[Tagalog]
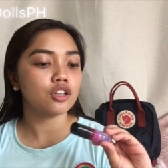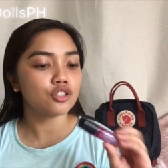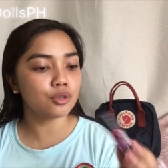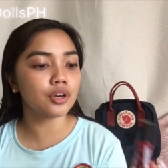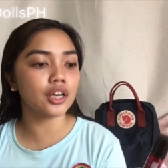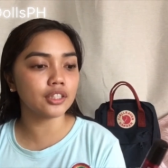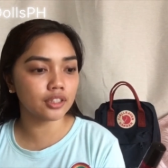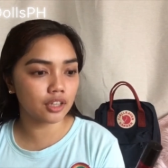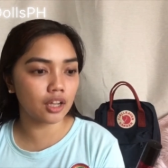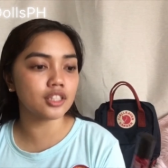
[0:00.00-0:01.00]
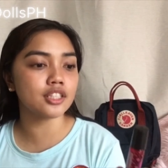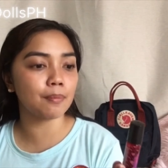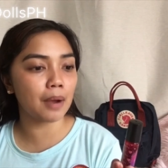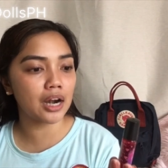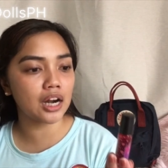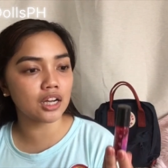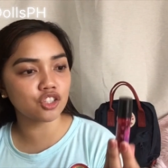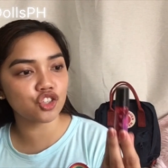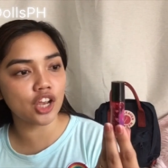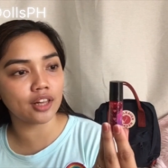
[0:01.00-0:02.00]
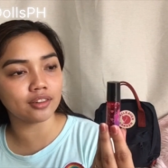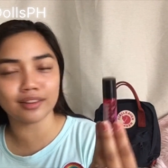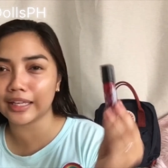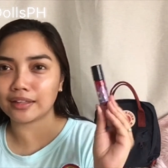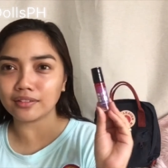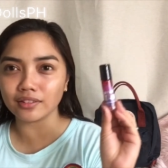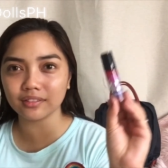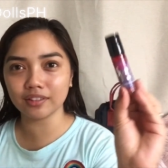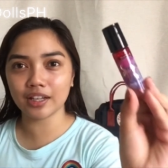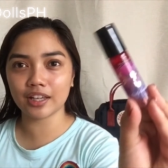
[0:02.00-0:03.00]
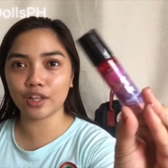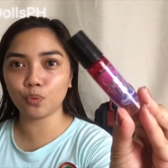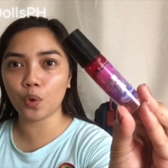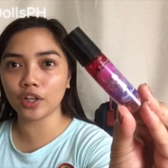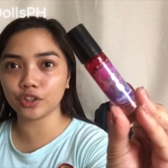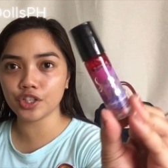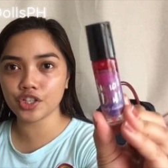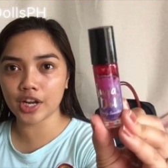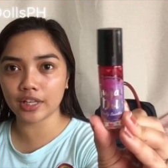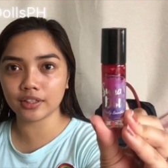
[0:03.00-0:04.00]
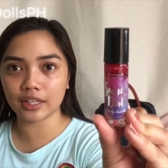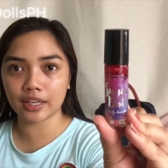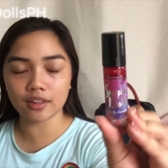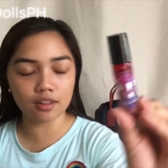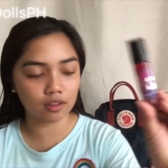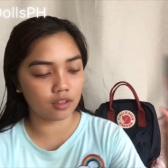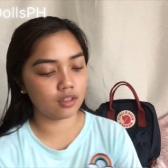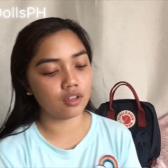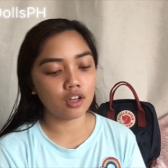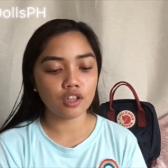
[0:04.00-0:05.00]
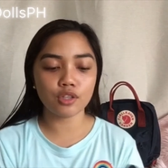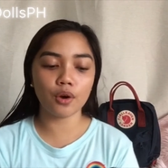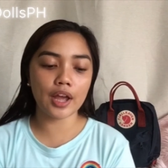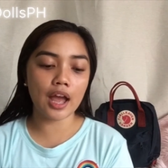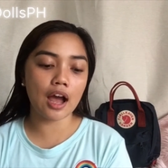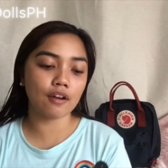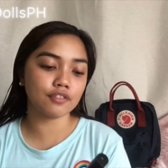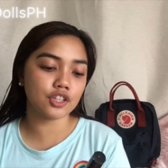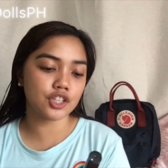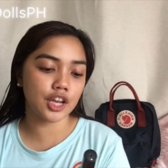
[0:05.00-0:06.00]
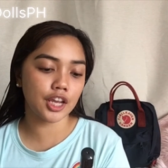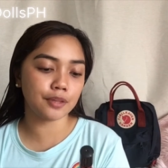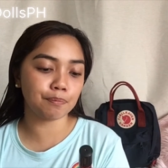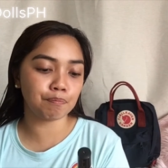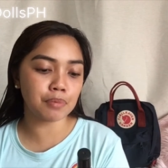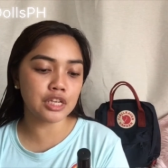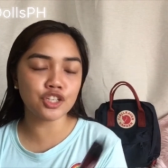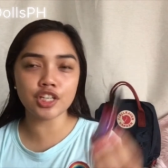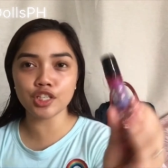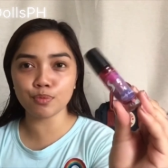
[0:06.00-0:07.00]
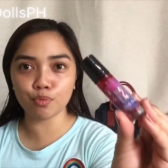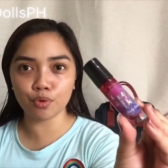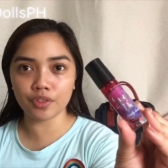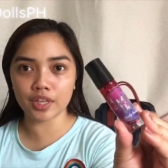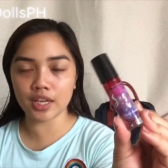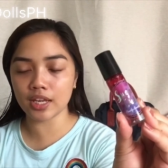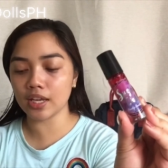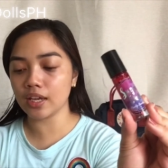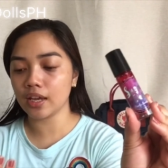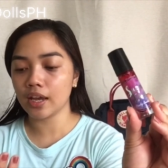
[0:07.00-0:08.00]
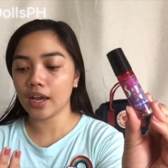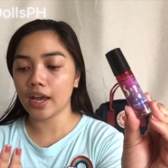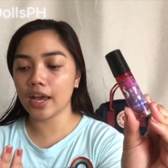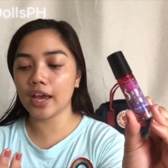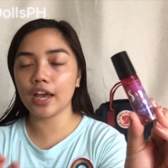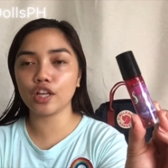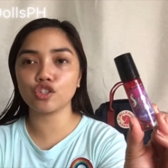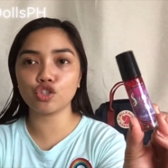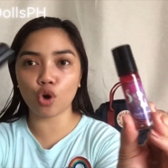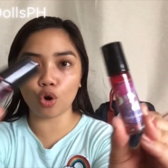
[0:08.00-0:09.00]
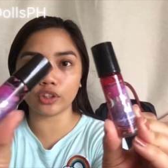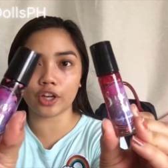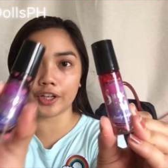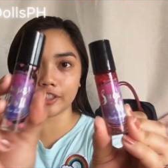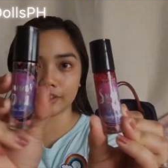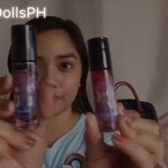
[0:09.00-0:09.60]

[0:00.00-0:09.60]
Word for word: Sugar dolls na parang gel tint. Ganyan, water gel tint. So, I have the shade Peachy Smoothie and Choco Tart.